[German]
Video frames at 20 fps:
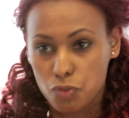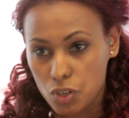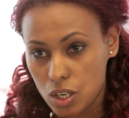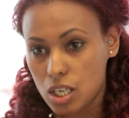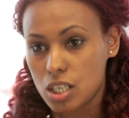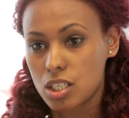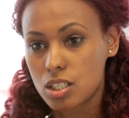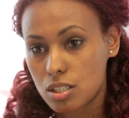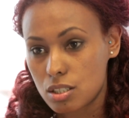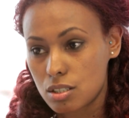
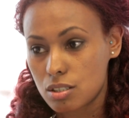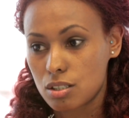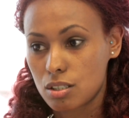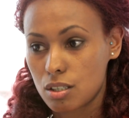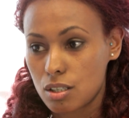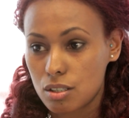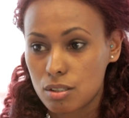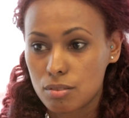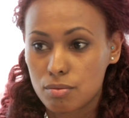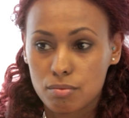wirklich
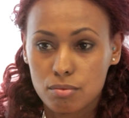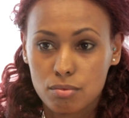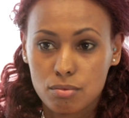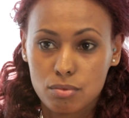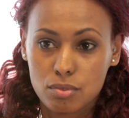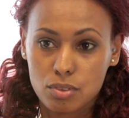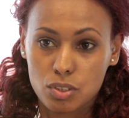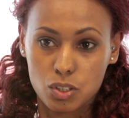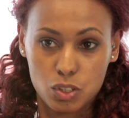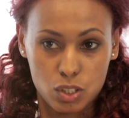äh,
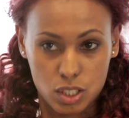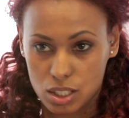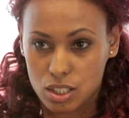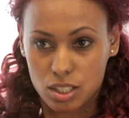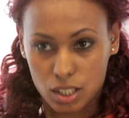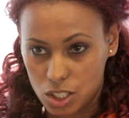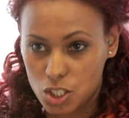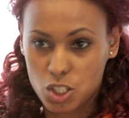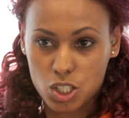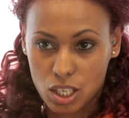das
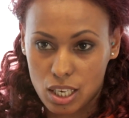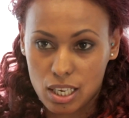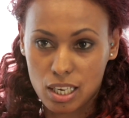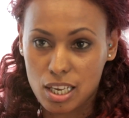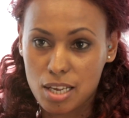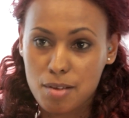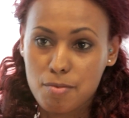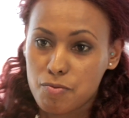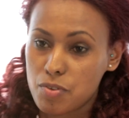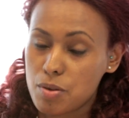richtige
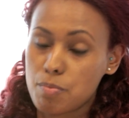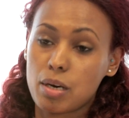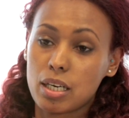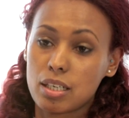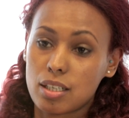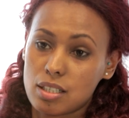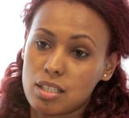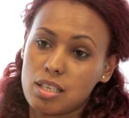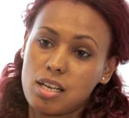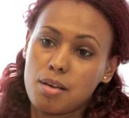Leben, wie man
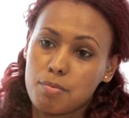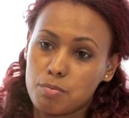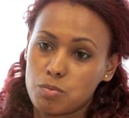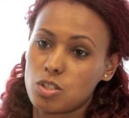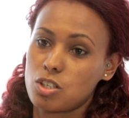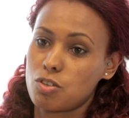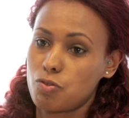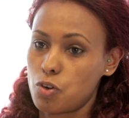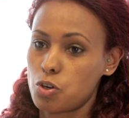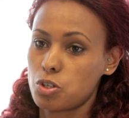das Leben sich